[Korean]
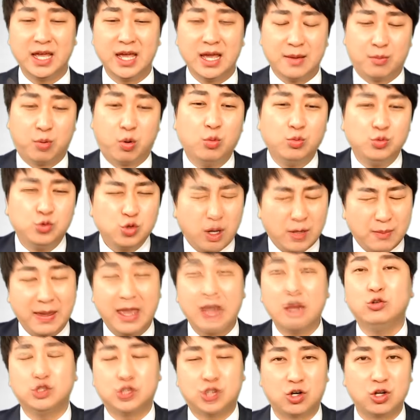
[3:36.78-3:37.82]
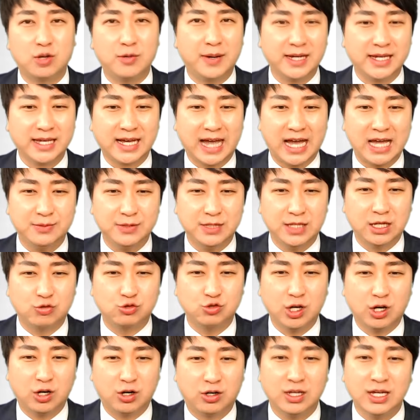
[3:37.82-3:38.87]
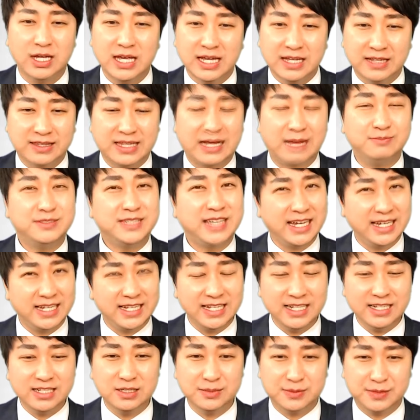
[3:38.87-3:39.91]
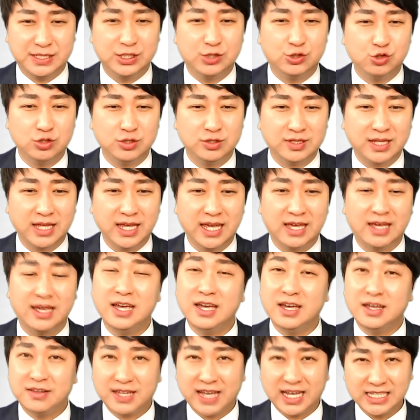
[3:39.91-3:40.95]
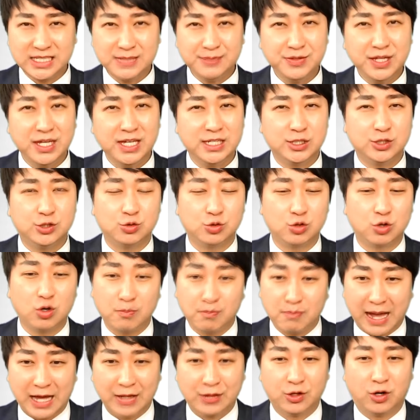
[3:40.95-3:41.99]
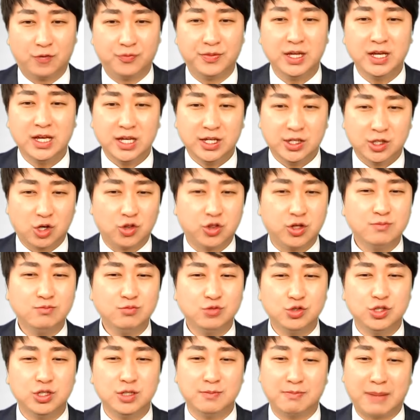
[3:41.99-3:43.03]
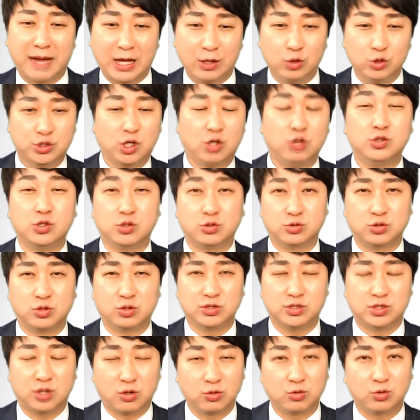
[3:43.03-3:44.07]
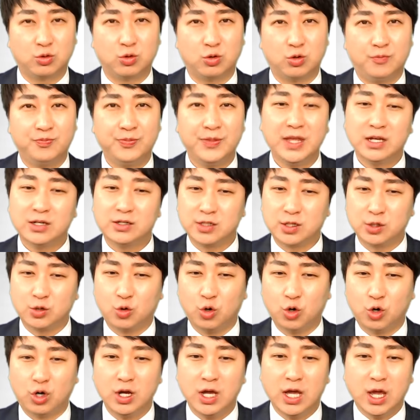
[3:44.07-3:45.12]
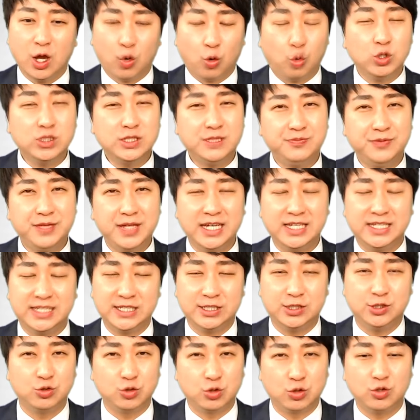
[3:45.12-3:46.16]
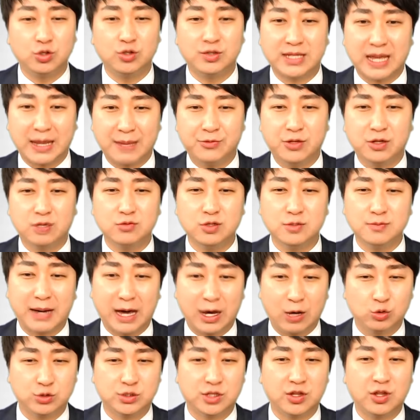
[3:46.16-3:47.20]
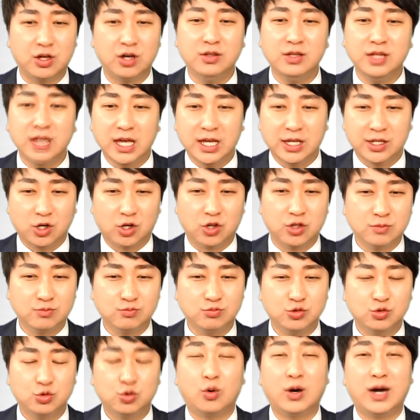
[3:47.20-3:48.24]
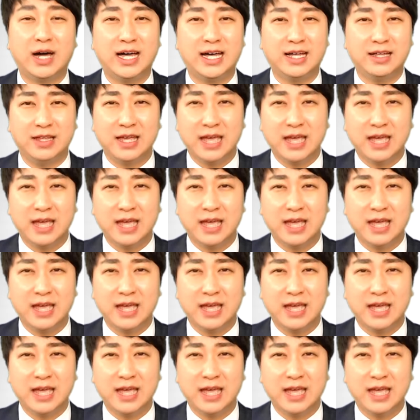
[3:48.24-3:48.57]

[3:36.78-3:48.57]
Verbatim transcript: 보험료가 매우 저렴하게 가입이 되고요. 남자 1급 기준일 때 40세 기준으로 만원, 여성분은 기준 15,000원 정도, 정도 그리고 50대 기준으로는 남성분 15,000원 여성분 또한